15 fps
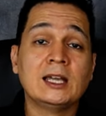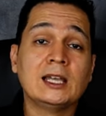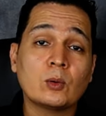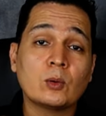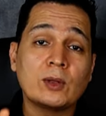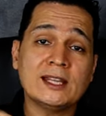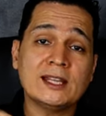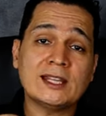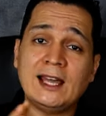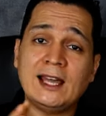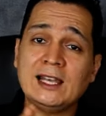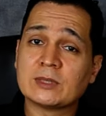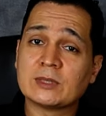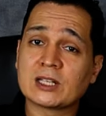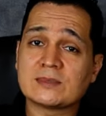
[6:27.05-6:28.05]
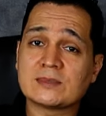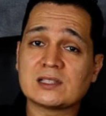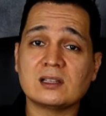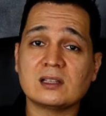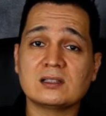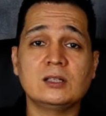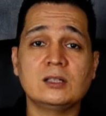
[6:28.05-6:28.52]
لو كانت اقل من
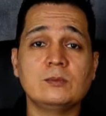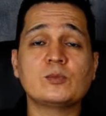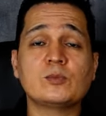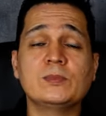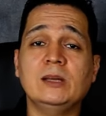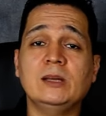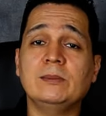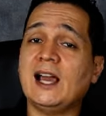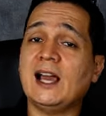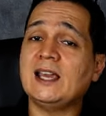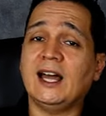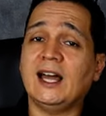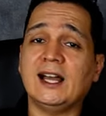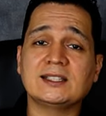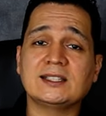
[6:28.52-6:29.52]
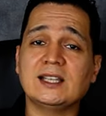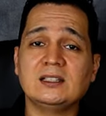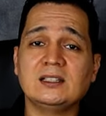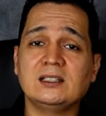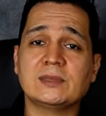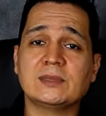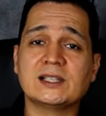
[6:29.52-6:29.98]
5 سم مش بنعمل اي حاجه
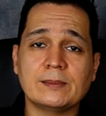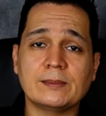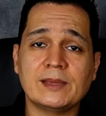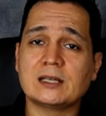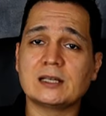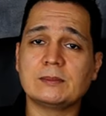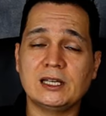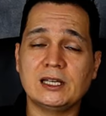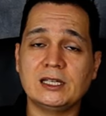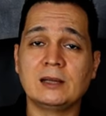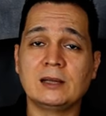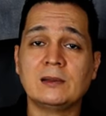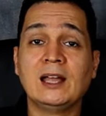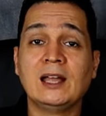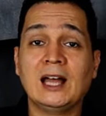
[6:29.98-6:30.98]
تاني بنسيبها زي ما هي